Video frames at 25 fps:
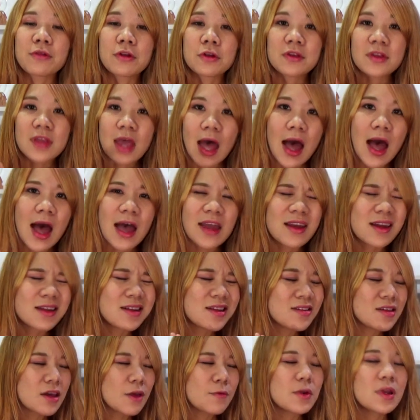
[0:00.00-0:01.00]
บสุดท้ายค่ะ
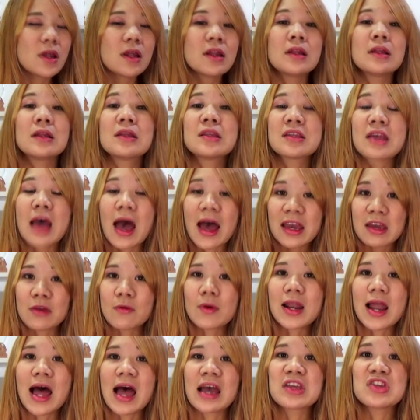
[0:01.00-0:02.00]
ที่ใช้เวลาใช้
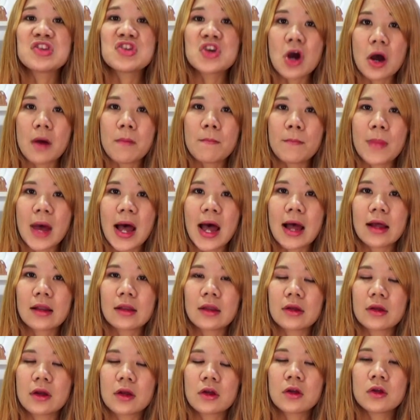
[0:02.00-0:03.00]
เวลาเยอะมาก
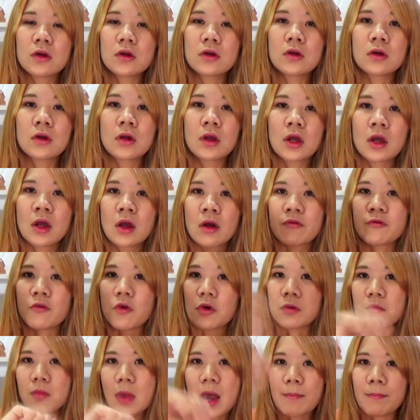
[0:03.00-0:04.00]
เลยก็คือฝ
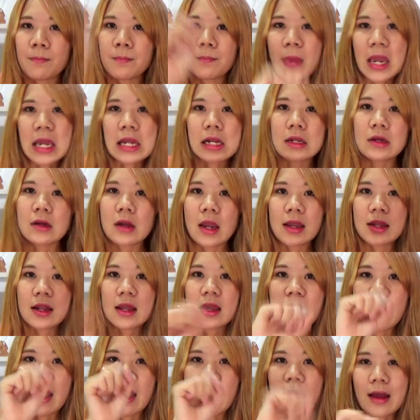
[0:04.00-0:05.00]
นแบบไปเรื่อย
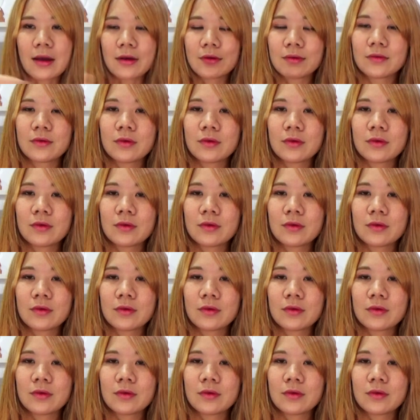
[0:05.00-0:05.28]
เลยค่ะ